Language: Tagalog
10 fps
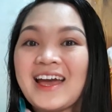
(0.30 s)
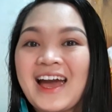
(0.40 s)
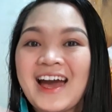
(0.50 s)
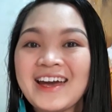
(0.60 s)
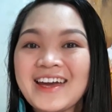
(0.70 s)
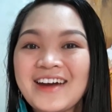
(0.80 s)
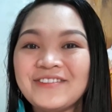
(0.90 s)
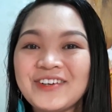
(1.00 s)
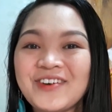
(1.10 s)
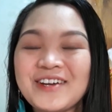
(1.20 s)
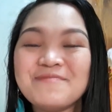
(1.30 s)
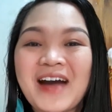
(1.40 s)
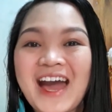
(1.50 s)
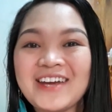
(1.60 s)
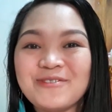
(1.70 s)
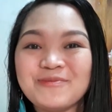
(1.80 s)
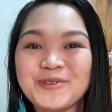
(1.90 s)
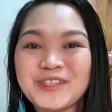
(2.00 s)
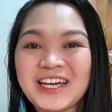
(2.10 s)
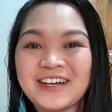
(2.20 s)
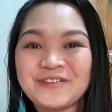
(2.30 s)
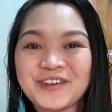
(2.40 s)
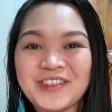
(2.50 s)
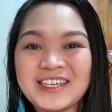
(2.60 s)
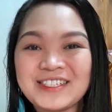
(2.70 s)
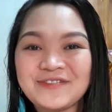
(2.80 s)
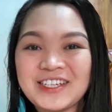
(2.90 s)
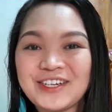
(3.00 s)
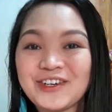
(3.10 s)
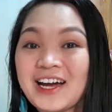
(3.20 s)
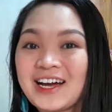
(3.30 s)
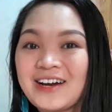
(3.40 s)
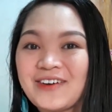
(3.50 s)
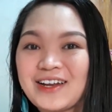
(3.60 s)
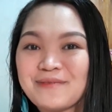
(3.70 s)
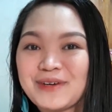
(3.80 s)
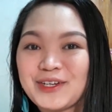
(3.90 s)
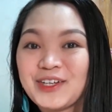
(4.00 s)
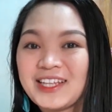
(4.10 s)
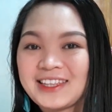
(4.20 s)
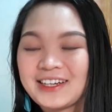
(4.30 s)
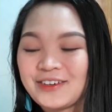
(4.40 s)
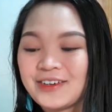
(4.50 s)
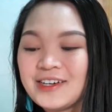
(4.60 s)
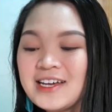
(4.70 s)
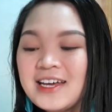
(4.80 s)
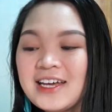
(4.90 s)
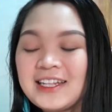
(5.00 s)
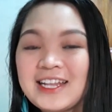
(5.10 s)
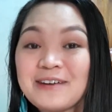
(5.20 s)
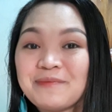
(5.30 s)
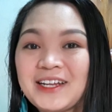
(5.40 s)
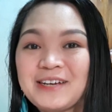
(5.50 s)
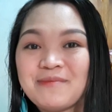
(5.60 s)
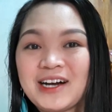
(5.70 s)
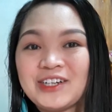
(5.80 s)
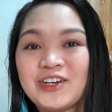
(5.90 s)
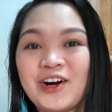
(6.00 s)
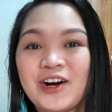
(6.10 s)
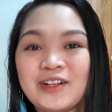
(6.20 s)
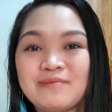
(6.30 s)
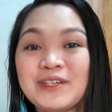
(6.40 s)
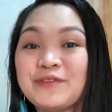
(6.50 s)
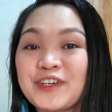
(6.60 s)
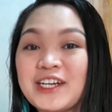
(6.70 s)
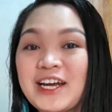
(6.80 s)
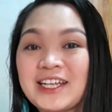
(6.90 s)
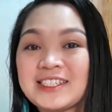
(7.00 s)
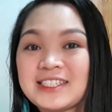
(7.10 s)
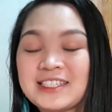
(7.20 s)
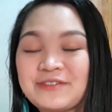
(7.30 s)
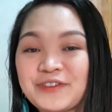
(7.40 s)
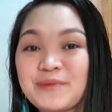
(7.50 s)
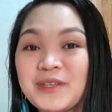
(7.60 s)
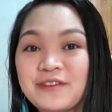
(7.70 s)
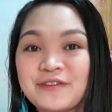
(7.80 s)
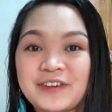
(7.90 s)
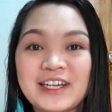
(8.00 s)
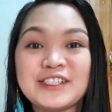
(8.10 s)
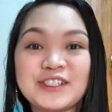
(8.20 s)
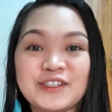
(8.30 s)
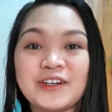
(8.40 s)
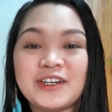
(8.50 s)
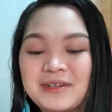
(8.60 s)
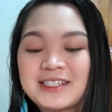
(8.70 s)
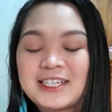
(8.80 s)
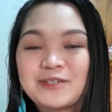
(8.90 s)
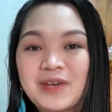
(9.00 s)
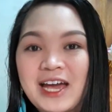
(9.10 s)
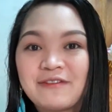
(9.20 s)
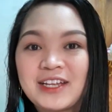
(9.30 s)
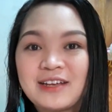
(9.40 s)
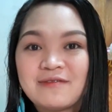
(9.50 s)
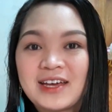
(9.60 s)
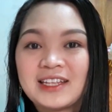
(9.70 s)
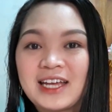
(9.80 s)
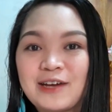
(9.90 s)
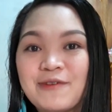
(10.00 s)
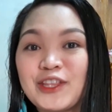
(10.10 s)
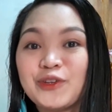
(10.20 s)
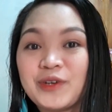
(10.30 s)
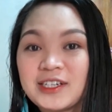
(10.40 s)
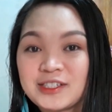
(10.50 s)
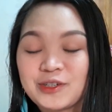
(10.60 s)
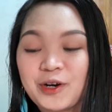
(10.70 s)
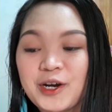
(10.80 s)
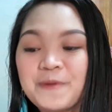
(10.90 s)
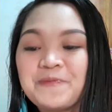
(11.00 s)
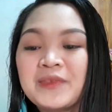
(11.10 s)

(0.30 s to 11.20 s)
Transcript: Hi everyone! Maayong buntag! For this video, gagawa naman ulit ako ng panibagong haul. But for nights from different stores. But since we have an event, I went to a store.